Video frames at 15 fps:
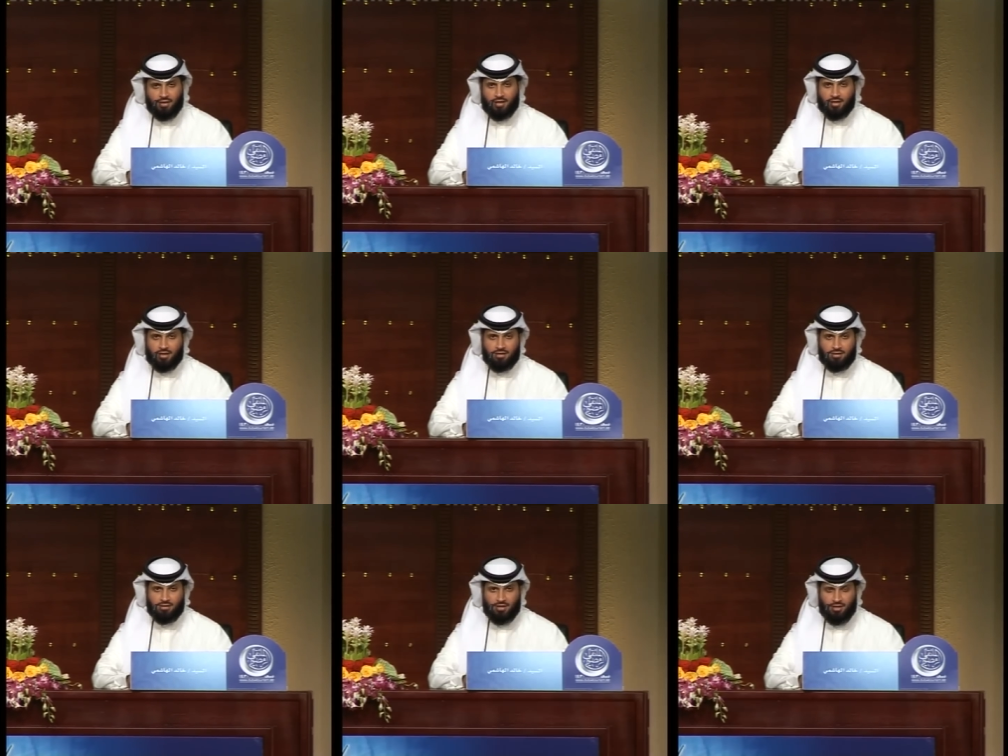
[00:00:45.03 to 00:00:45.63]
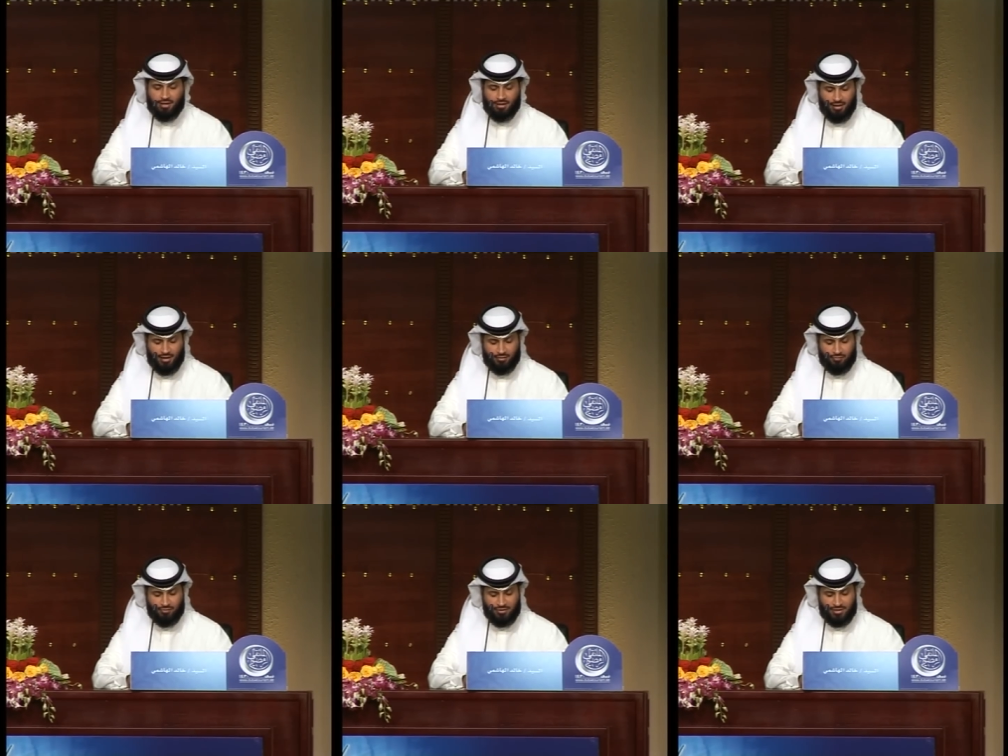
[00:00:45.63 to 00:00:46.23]
أخذنا على
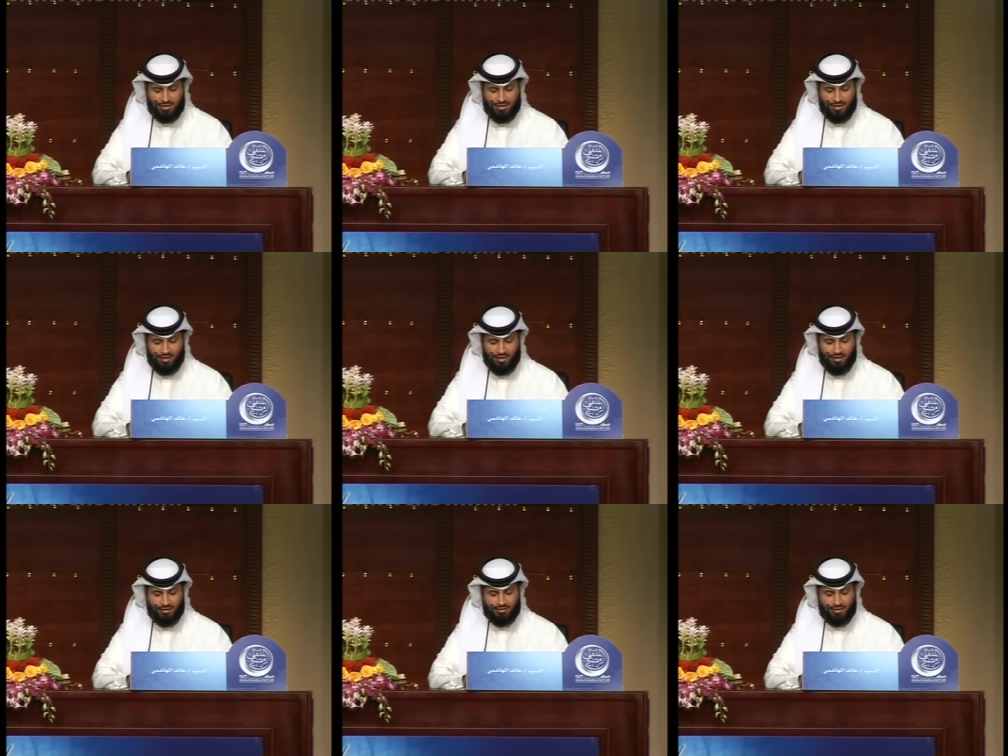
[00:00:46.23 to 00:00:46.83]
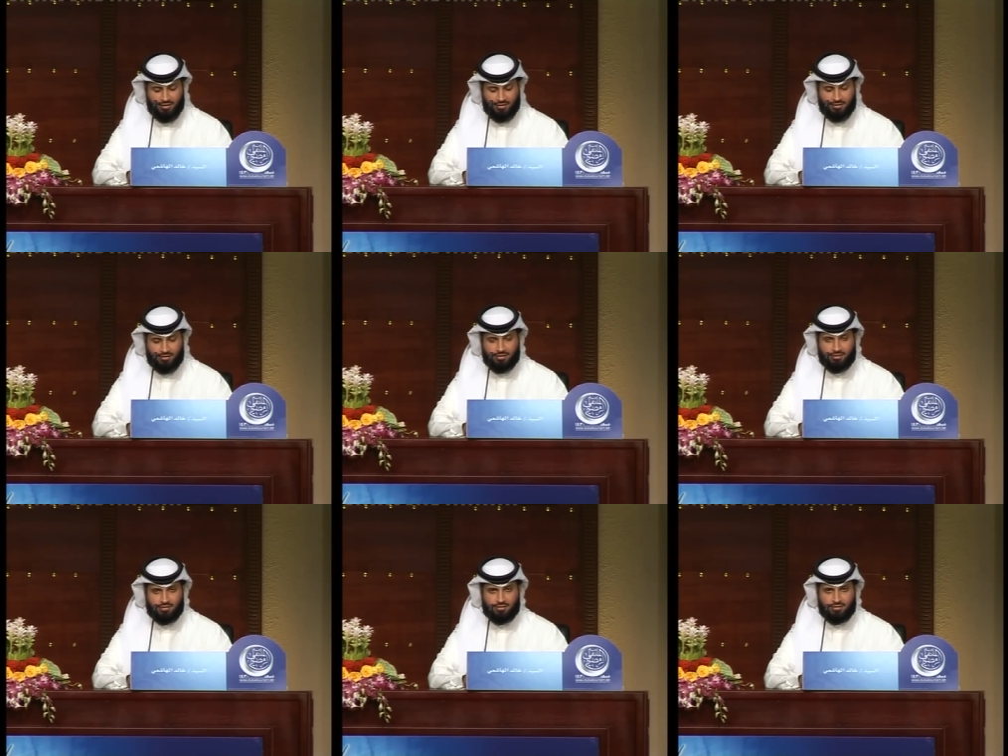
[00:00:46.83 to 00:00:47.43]
أنفسنا عهدا